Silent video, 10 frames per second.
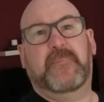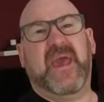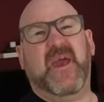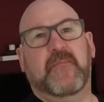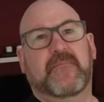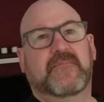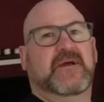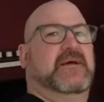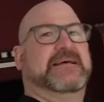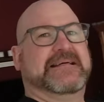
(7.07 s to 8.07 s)
Bam.
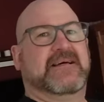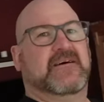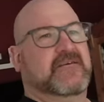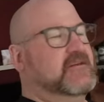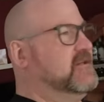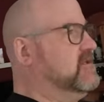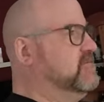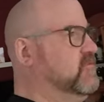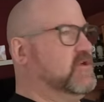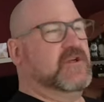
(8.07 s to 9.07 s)

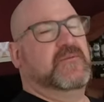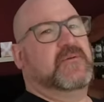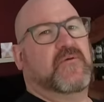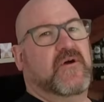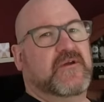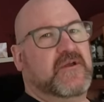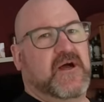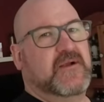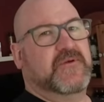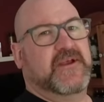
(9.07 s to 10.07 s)
Ich möchte mich bei euch
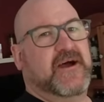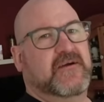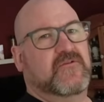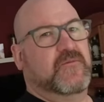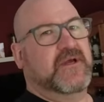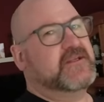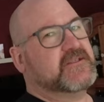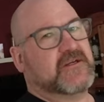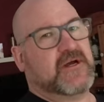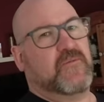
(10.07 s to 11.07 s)
allen bedanken. Über
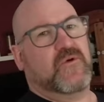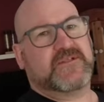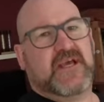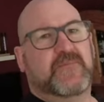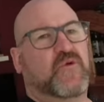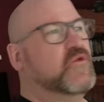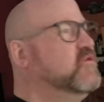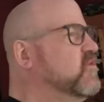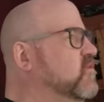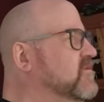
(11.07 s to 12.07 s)
Instagram, WhatsApp
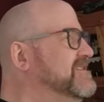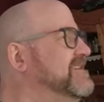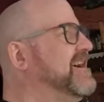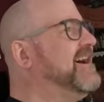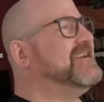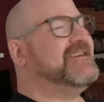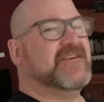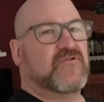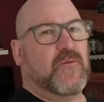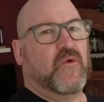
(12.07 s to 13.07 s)
und, und, und sind
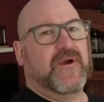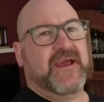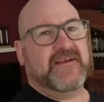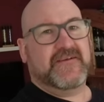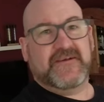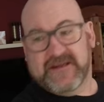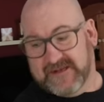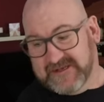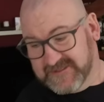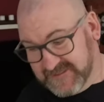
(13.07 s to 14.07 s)
Nachrichten gekommen ohne Ende.
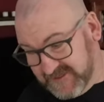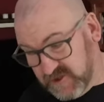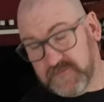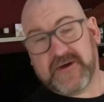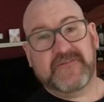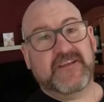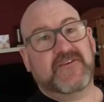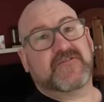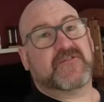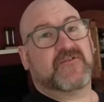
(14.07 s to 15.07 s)
Sind da ein paar
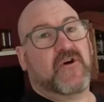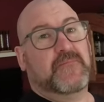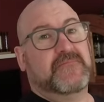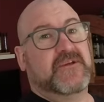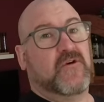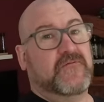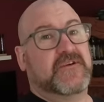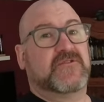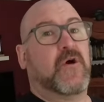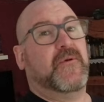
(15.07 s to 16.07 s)
Videos gekommen. Ich
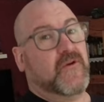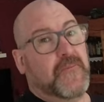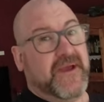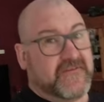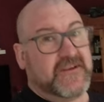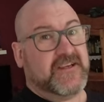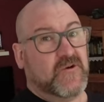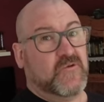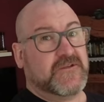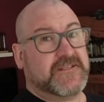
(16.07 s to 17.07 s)
hoffe, es kommen noch mehr
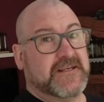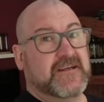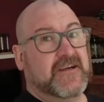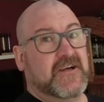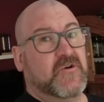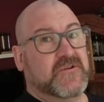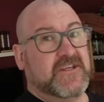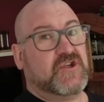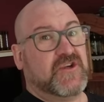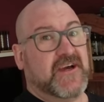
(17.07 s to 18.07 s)
Videos. Und
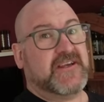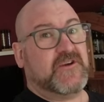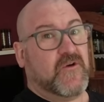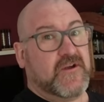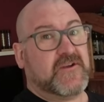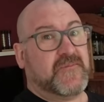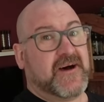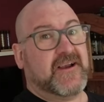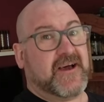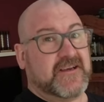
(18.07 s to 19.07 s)
die schneide ich heute
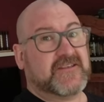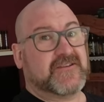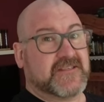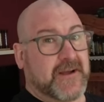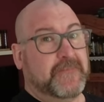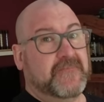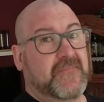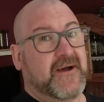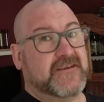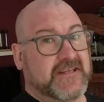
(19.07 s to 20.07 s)
mal alle
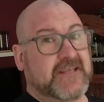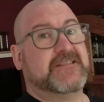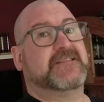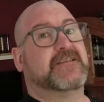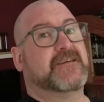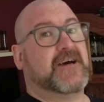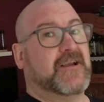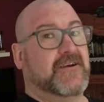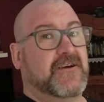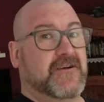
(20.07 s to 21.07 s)
zusammen, alle Texte,
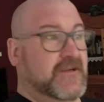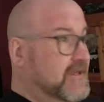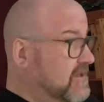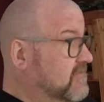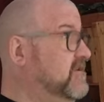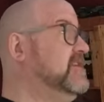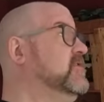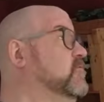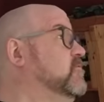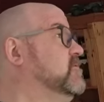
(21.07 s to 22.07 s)
alle
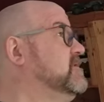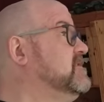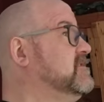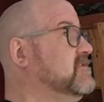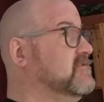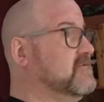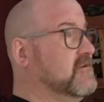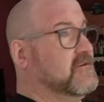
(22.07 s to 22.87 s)
Videos.